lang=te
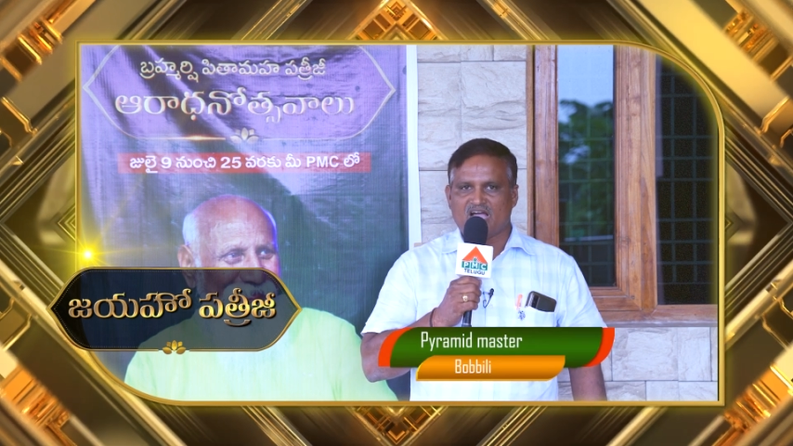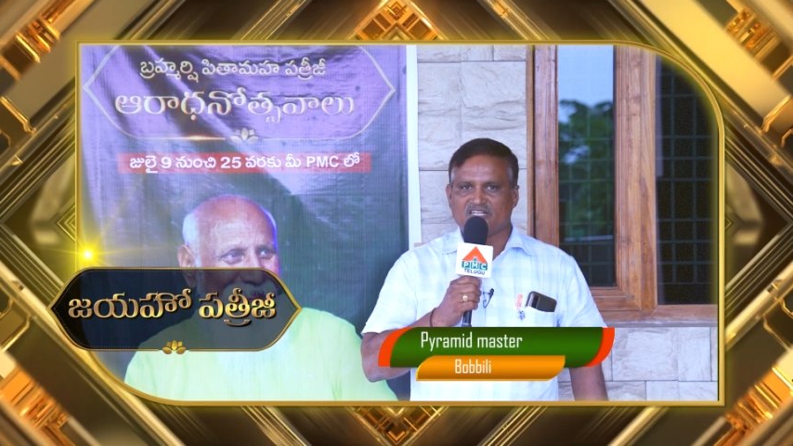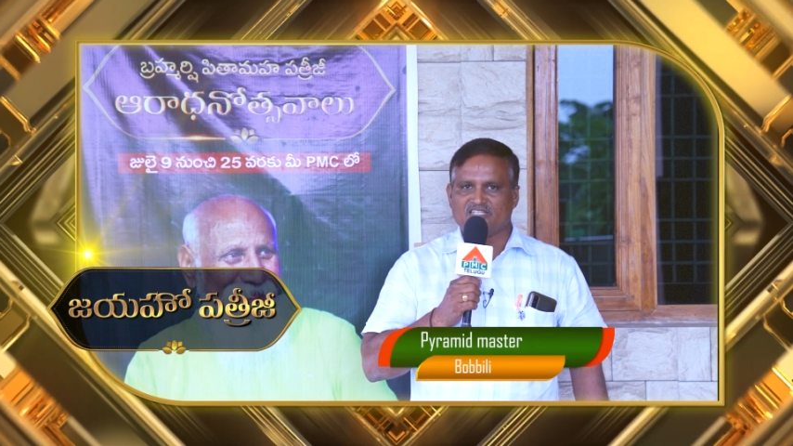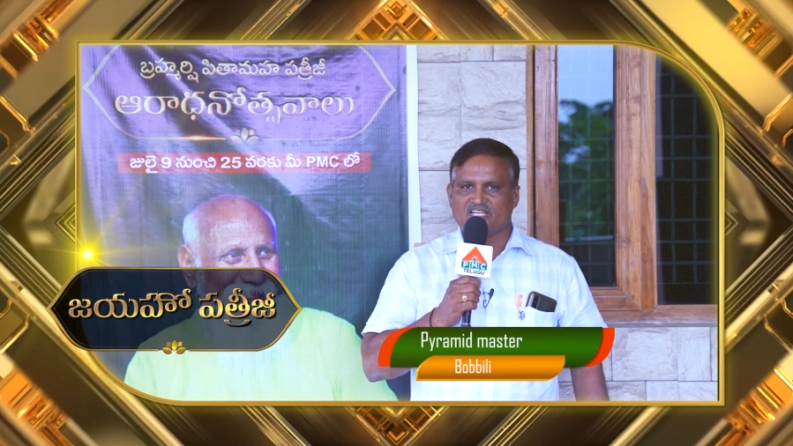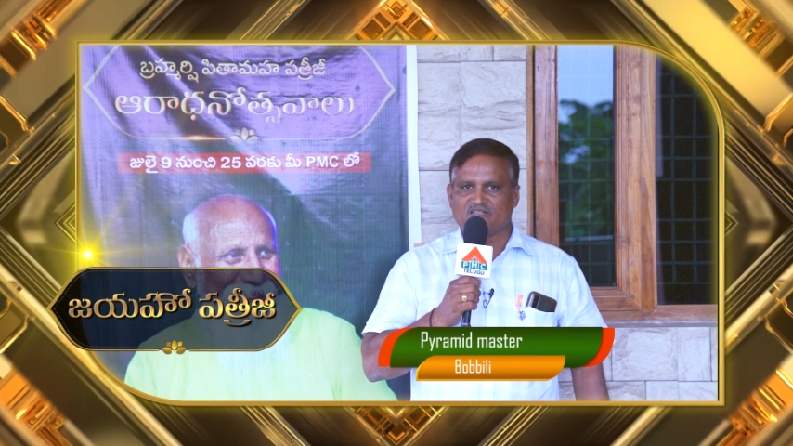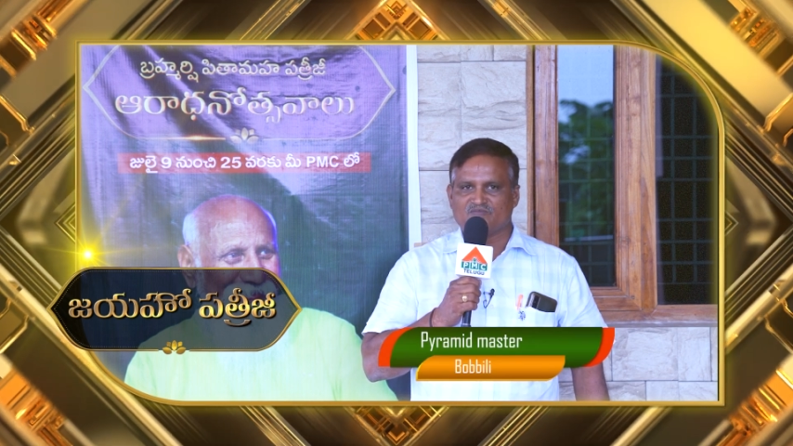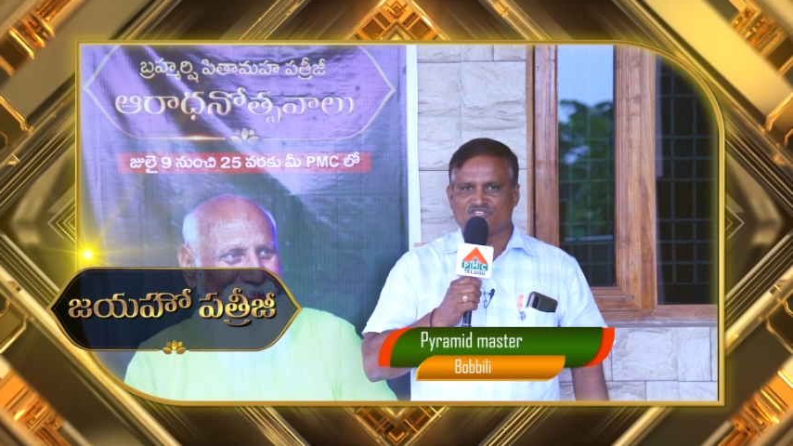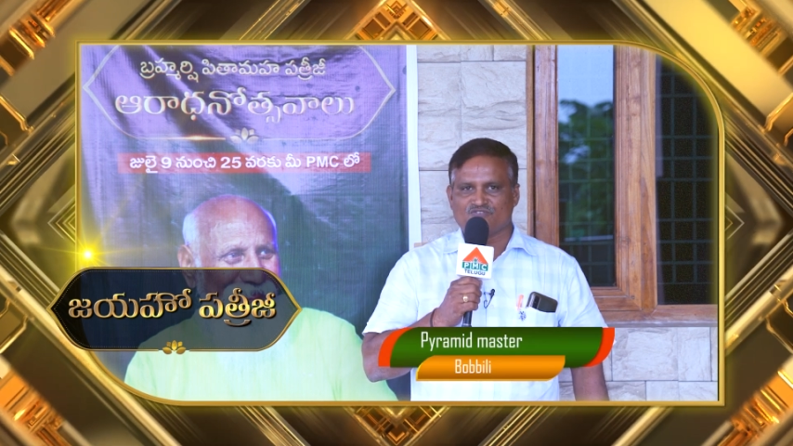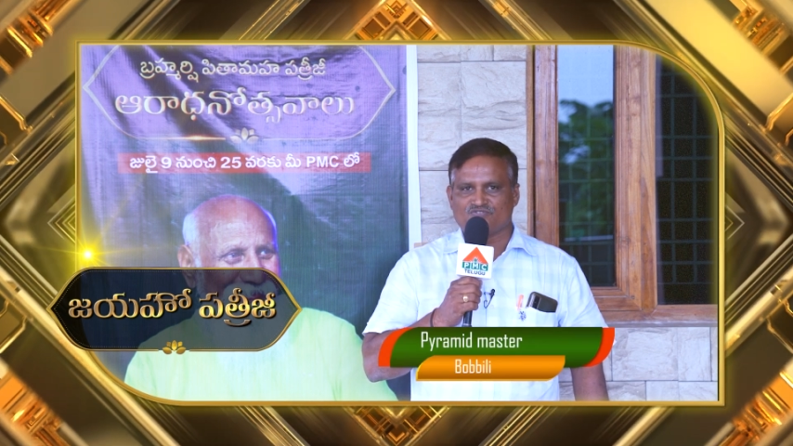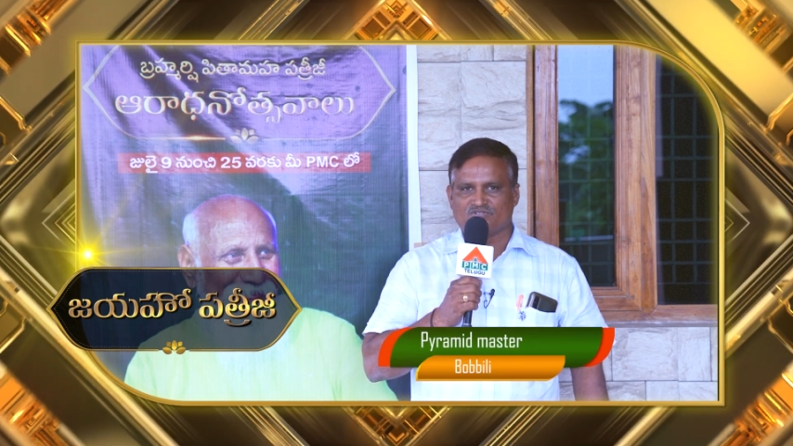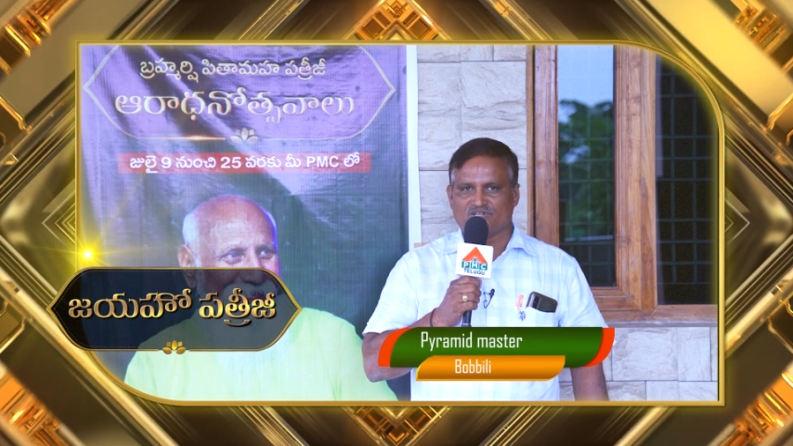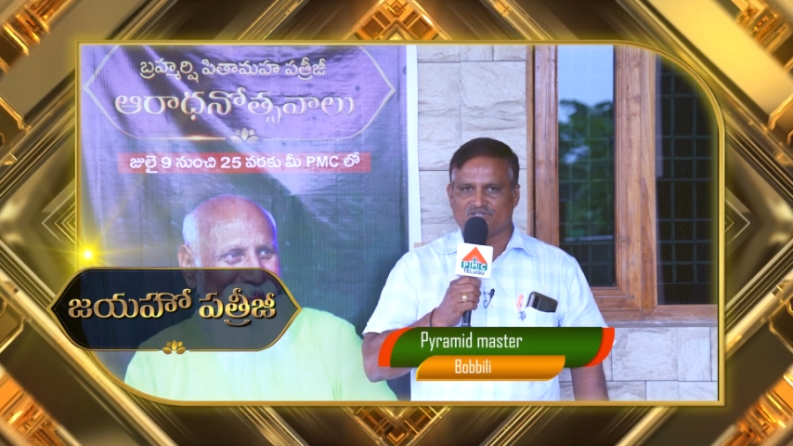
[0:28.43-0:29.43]
ఆధ్యాత్మిక
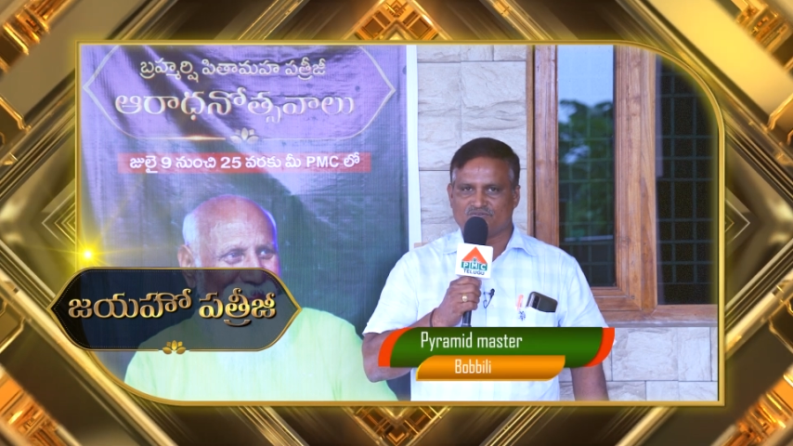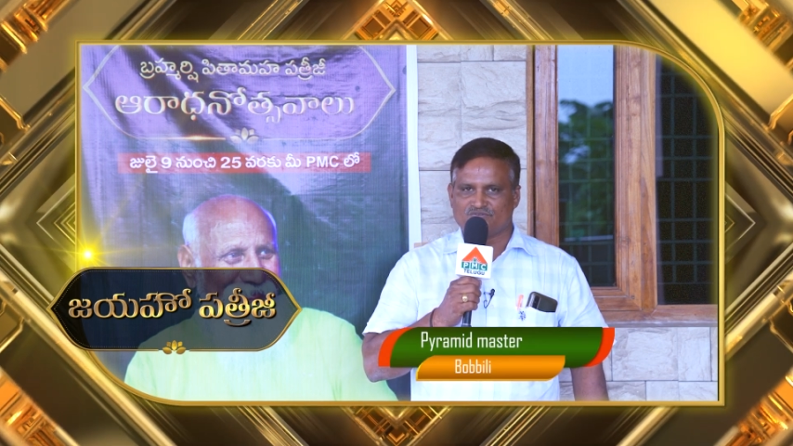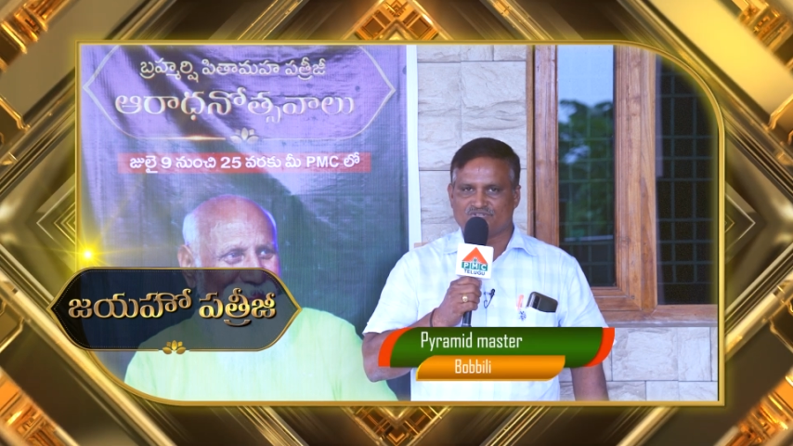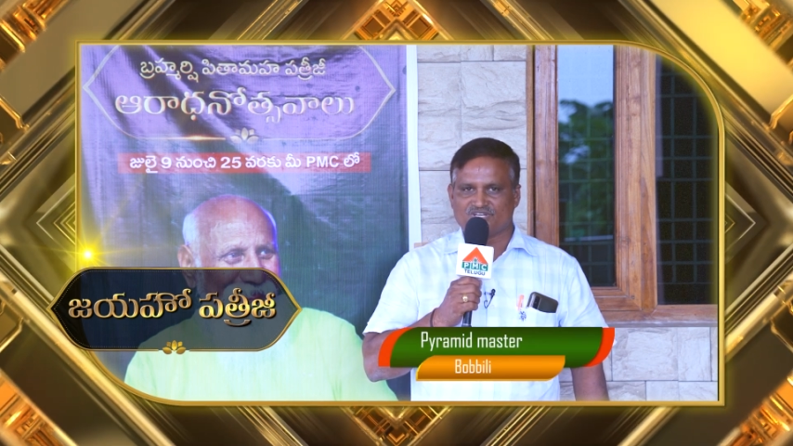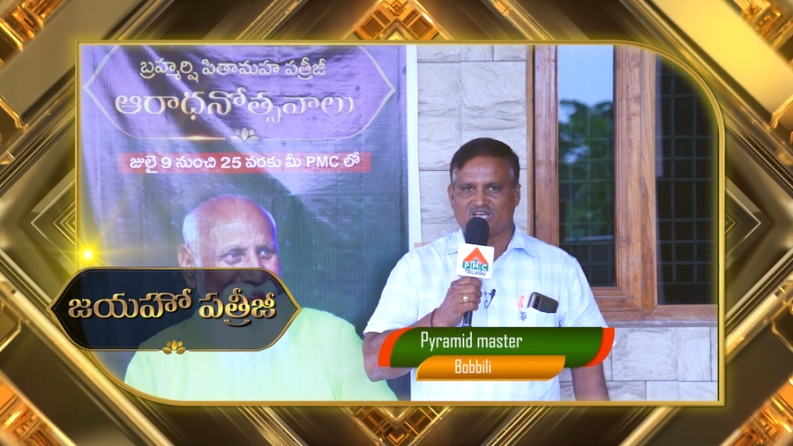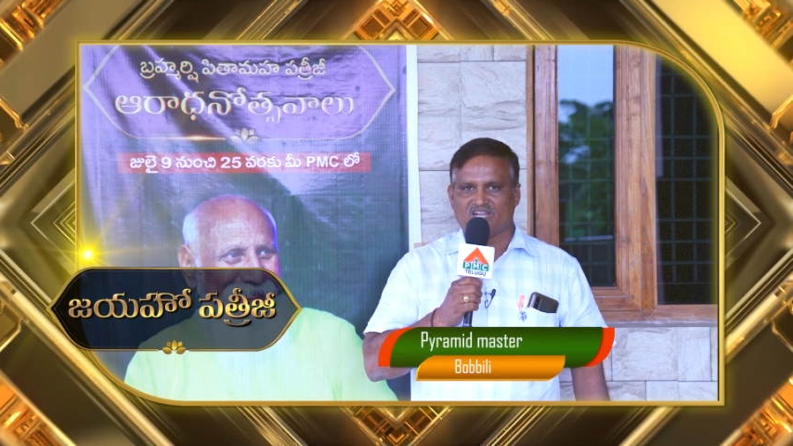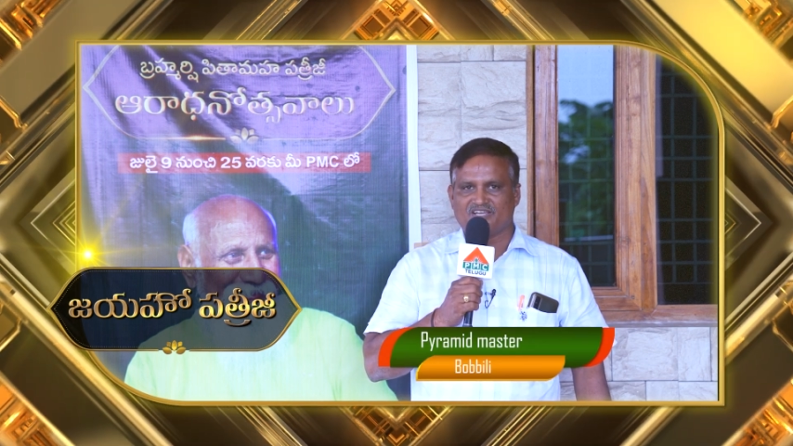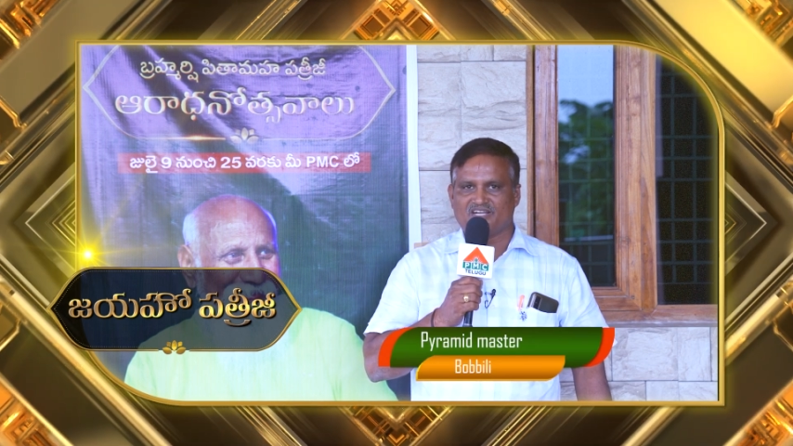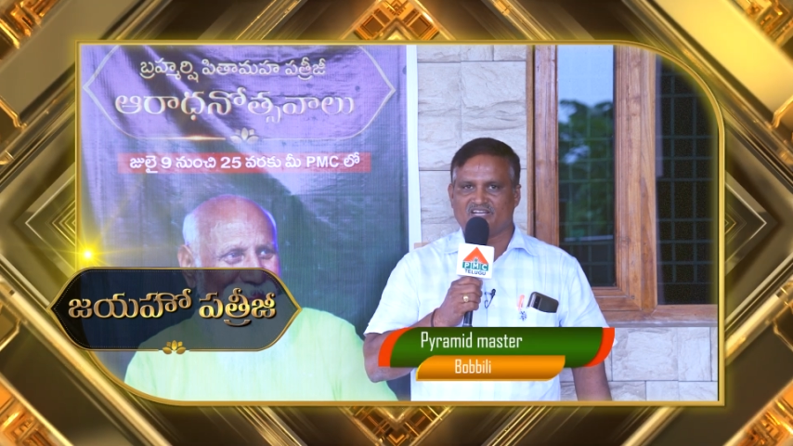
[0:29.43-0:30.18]
సంస్థలు చాలా